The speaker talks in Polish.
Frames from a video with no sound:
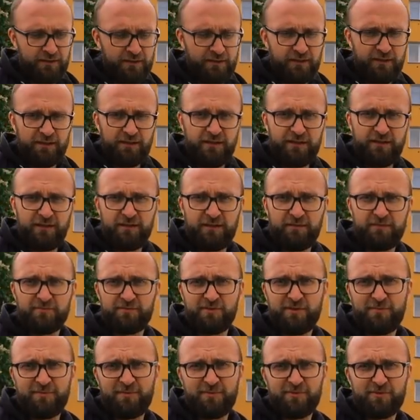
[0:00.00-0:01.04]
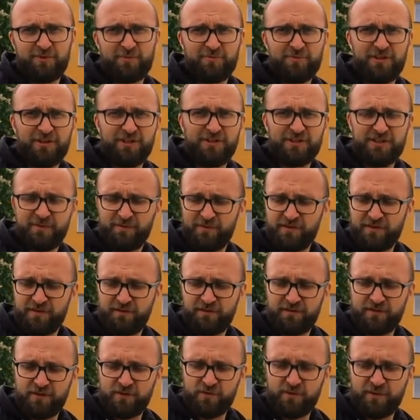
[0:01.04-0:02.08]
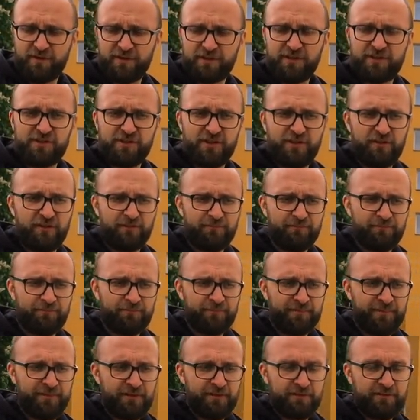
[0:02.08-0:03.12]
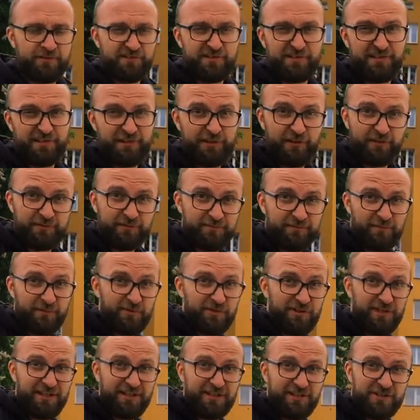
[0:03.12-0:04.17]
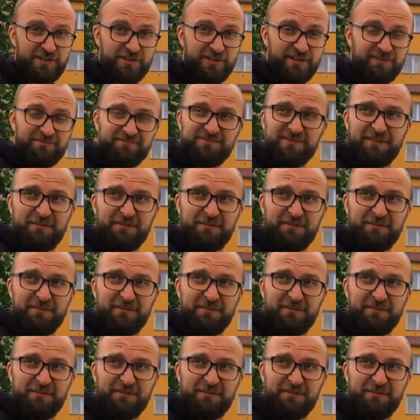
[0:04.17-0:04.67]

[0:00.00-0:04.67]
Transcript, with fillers: i po prostu przeniesiemy się w coś ładniejszego. E, może jakieś, nie